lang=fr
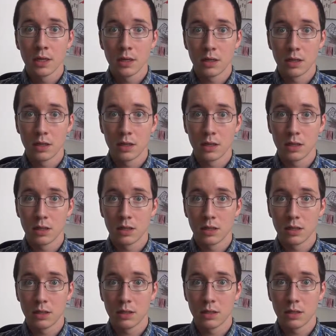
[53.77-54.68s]

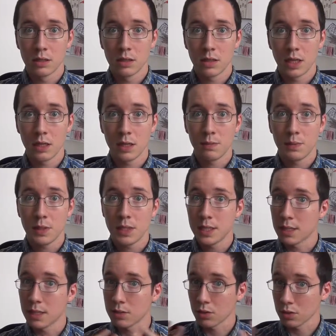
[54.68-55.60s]
Euh, et puis
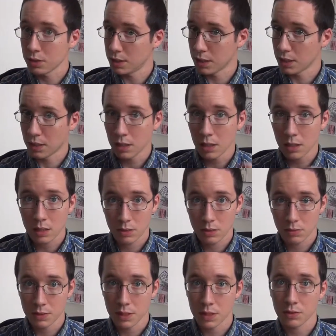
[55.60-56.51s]
ça sortira
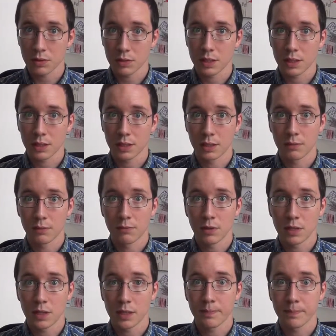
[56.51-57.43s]
quand ça sortira.
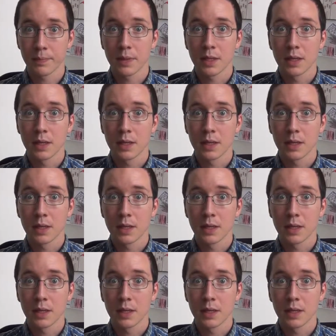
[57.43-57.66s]
Voilà.